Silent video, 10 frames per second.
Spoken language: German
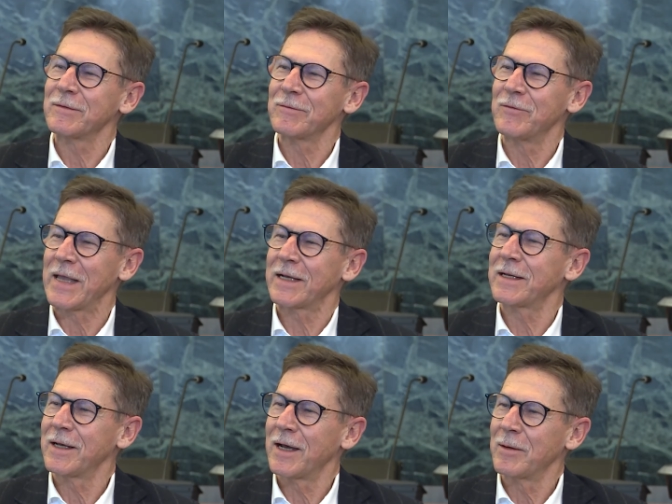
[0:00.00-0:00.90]

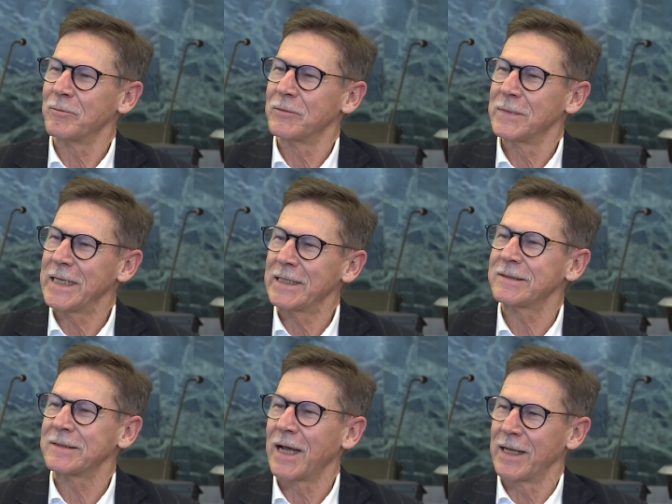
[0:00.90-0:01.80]
wäre am
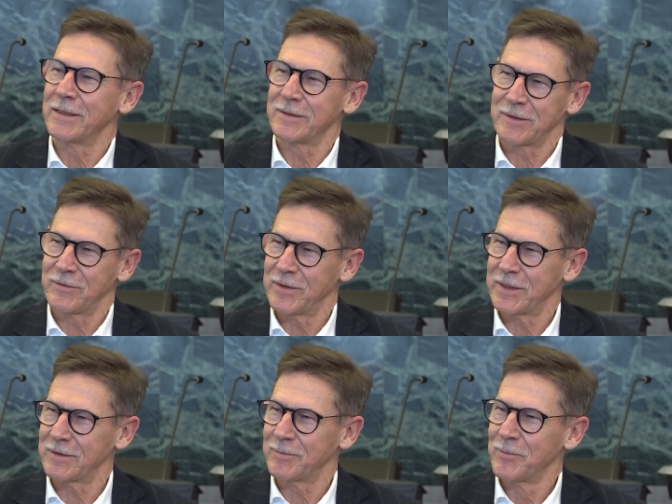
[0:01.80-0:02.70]
ehesten anders
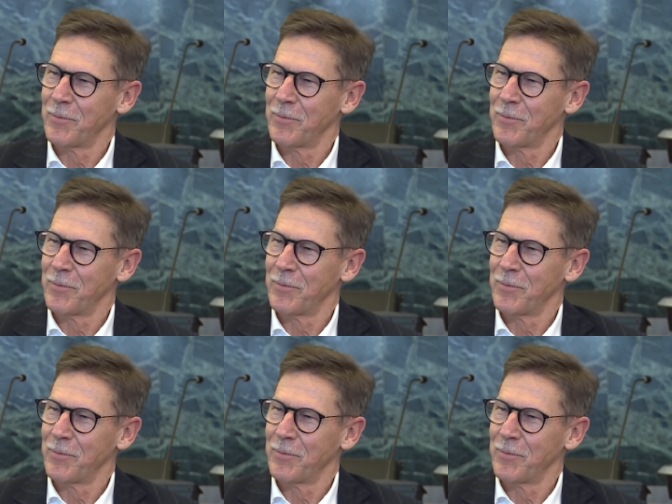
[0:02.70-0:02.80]
gewesen?